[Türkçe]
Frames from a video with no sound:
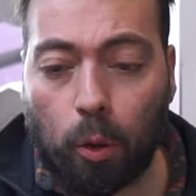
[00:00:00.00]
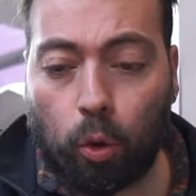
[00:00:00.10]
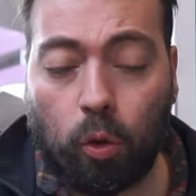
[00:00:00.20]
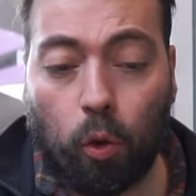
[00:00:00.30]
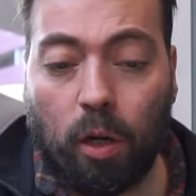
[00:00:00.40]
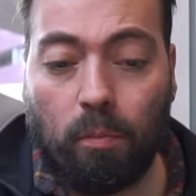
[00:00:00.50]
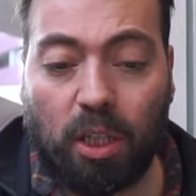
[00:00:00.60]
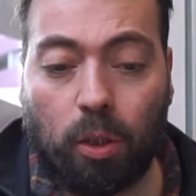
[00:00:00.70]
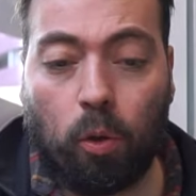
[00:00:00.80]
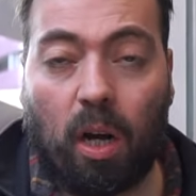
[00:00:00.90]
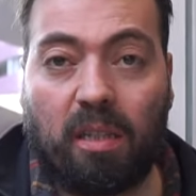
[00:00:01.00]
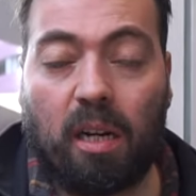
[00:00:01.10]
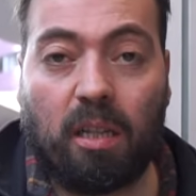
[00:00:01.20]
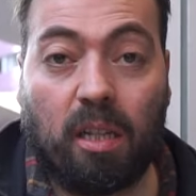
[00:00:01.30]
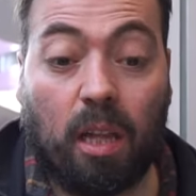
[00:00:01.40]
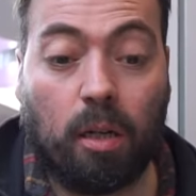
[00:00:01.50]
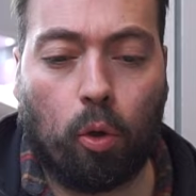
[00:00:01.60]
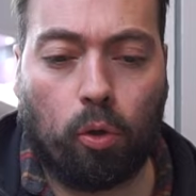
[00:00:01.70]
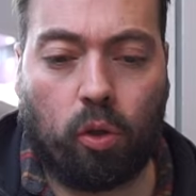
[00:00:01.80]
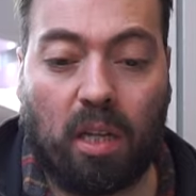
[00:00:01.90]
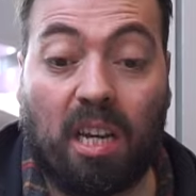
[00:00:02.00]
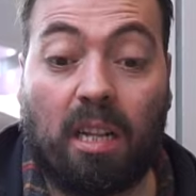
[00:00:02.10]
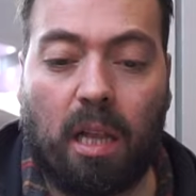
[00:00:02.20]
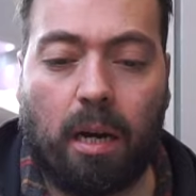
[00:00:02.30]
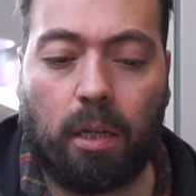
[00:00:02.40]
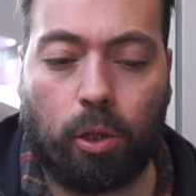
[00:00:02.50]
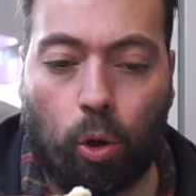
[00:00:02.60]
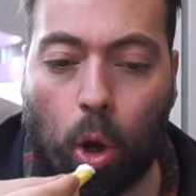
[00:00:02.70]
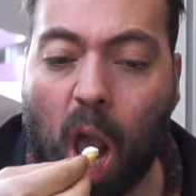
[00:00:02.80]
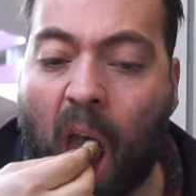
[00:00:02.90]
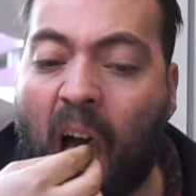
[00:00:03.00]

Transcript: Şunu söyleyeyim bence bu hazırladıkları sosu da kendileri hazırlıyor.